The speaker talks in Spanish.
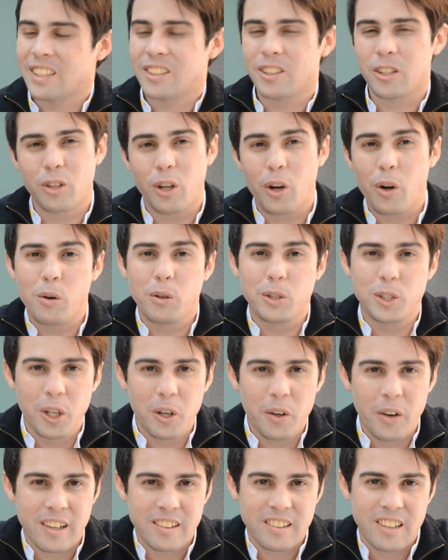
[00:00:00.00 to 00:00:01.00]
Ya usted lo
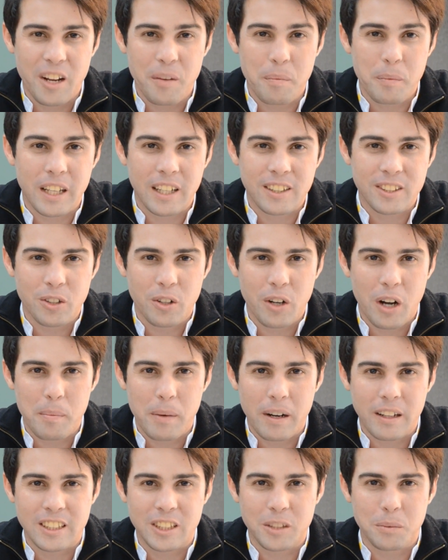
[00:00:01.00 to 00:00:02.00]
escuchó, esta es la invitación a
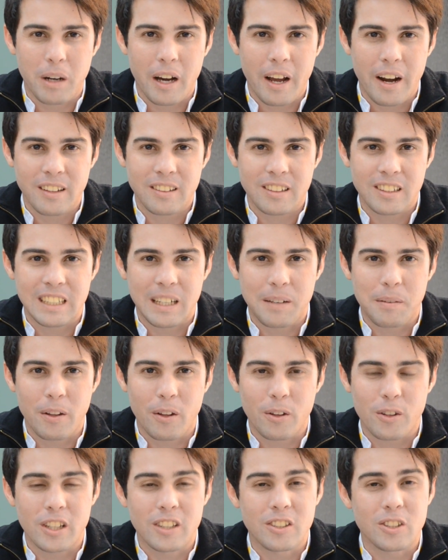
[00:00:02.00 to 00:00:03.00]
participar este
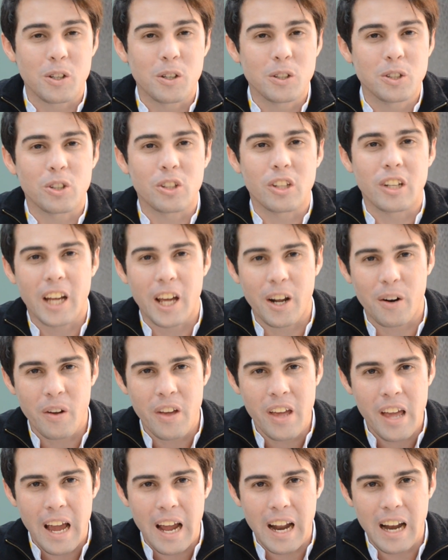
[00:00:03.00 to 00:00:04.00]
sábado 18 de enero
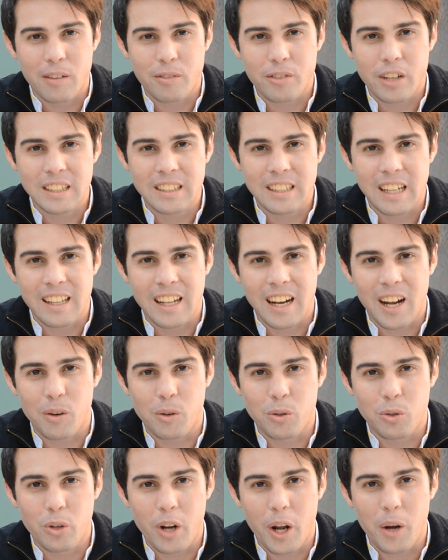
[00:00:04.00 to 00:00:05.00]
en la fiesta de la
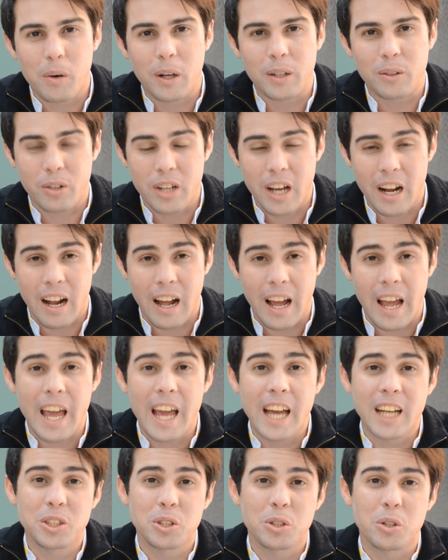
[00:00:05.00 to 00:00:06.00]
cultura ecuatoriana,
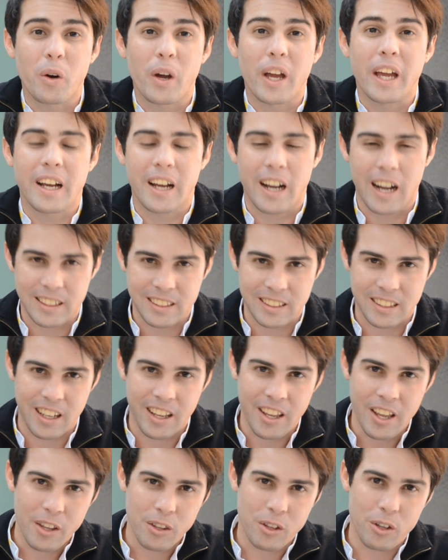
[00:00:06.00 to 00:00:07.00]
hecho en casa.
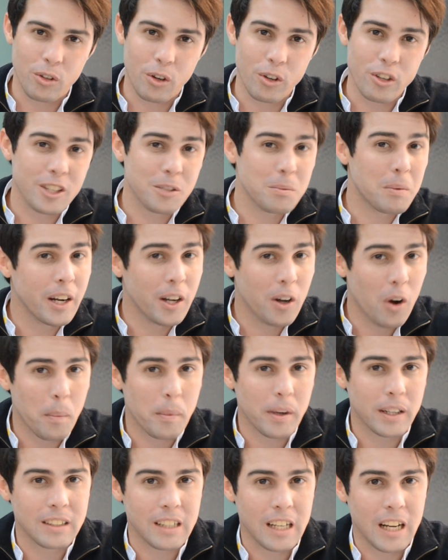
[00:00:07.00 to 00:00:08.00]
Yo soy Yesmani
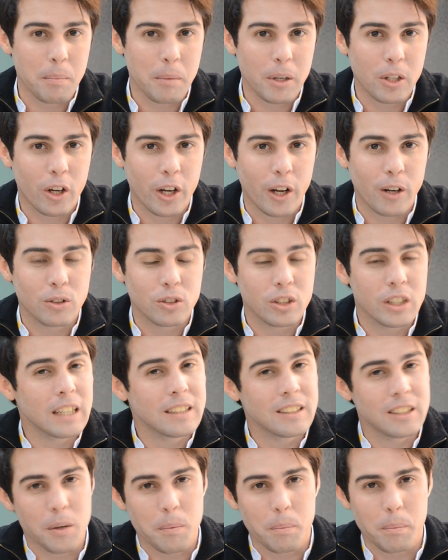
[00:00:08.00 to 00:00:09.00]
Gómez y le invito a que nos siga
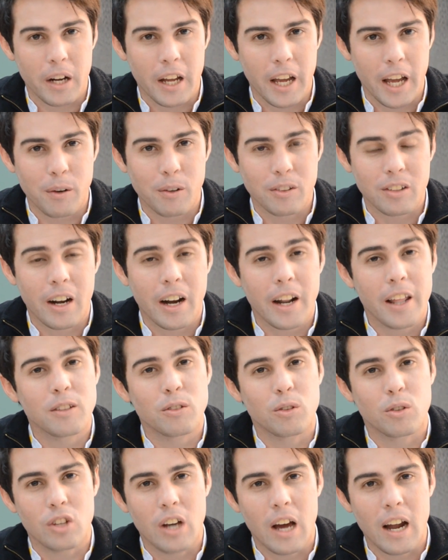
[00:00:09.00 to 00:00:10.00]
siempre en nuestras redes
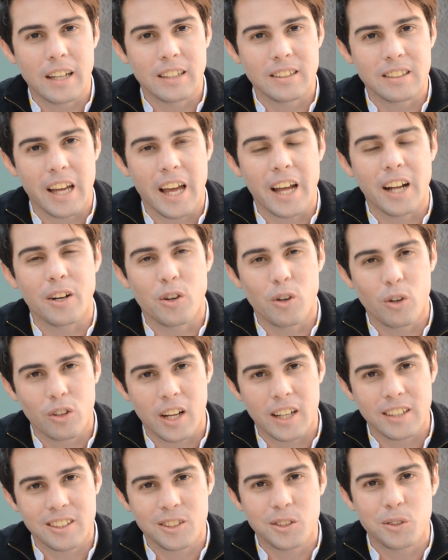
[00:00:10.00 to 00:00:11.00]
sociales en
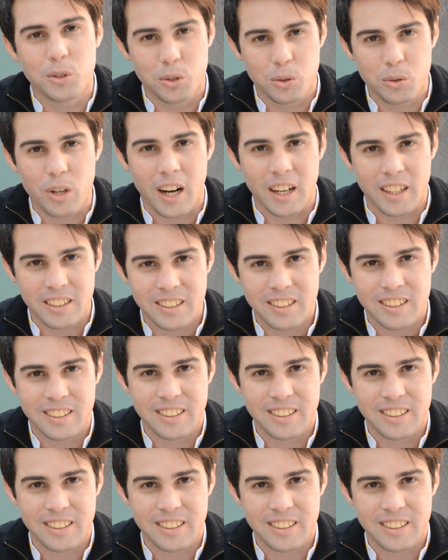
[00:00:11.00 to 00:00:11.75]
Notas Culturales.